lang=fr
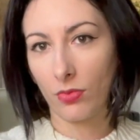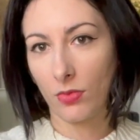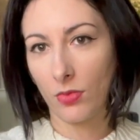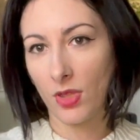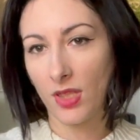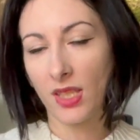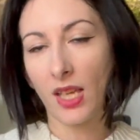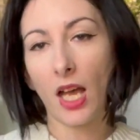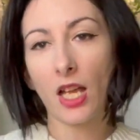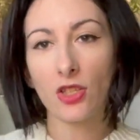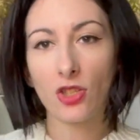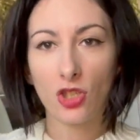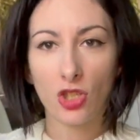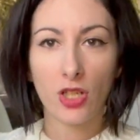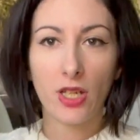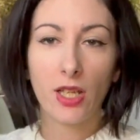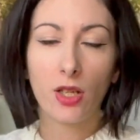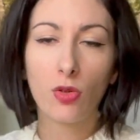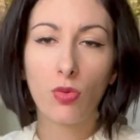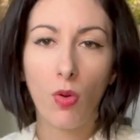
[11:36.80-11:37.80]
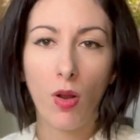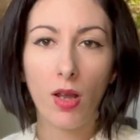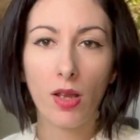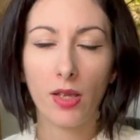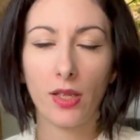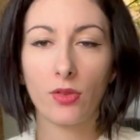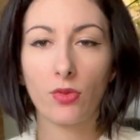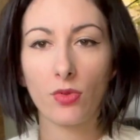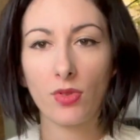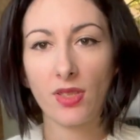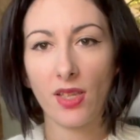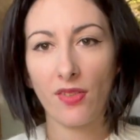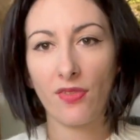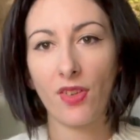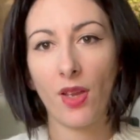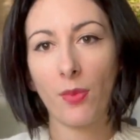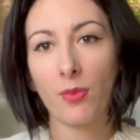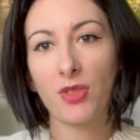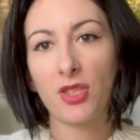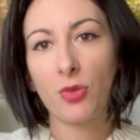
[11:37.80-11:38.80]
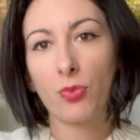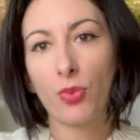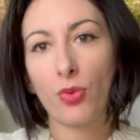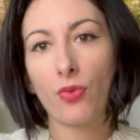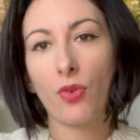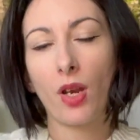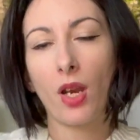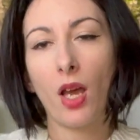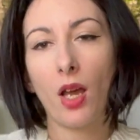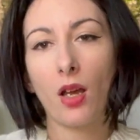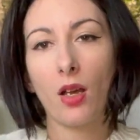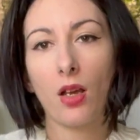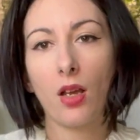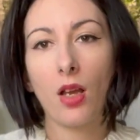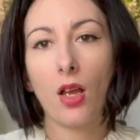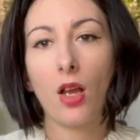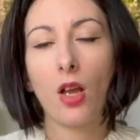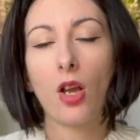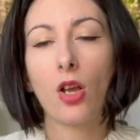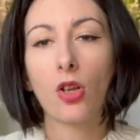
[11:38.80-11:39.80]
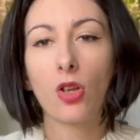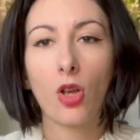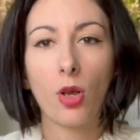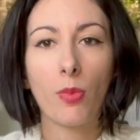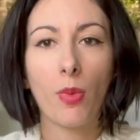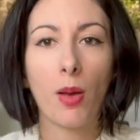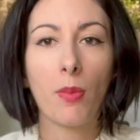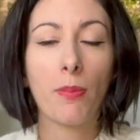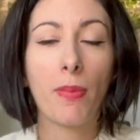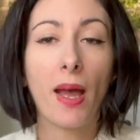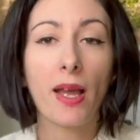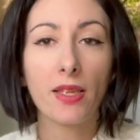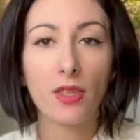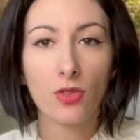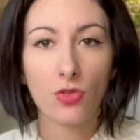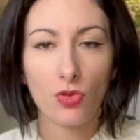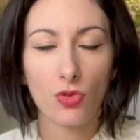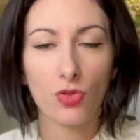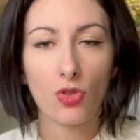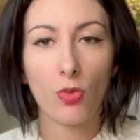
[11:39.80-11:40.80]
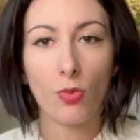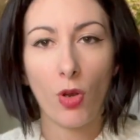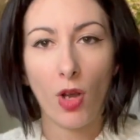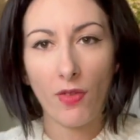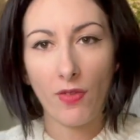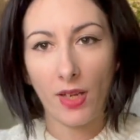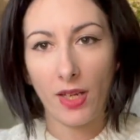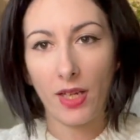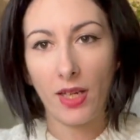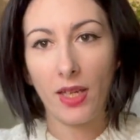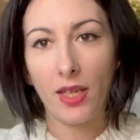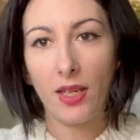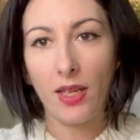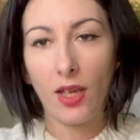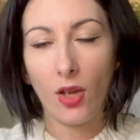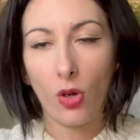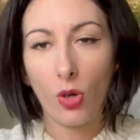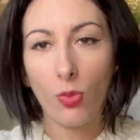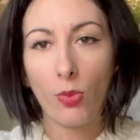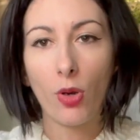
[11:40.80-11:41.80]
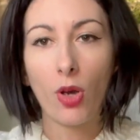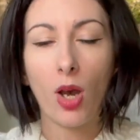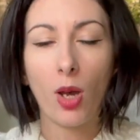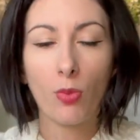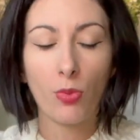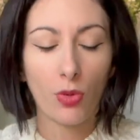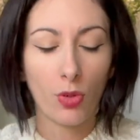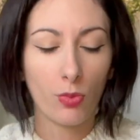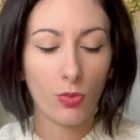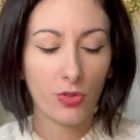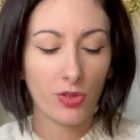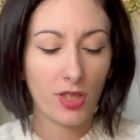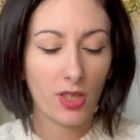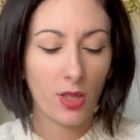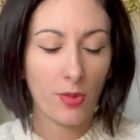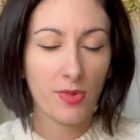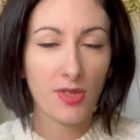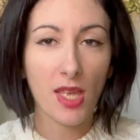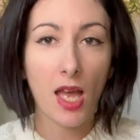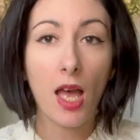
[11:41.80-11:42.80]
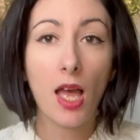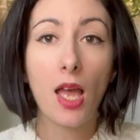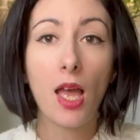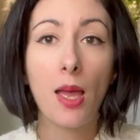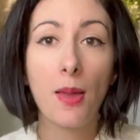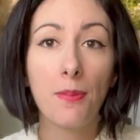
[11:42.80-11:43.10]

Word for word: scratch les coins et donc ça fait un petit peu voilà comme un bac justement avec les, rebords un peu remontés comme ça.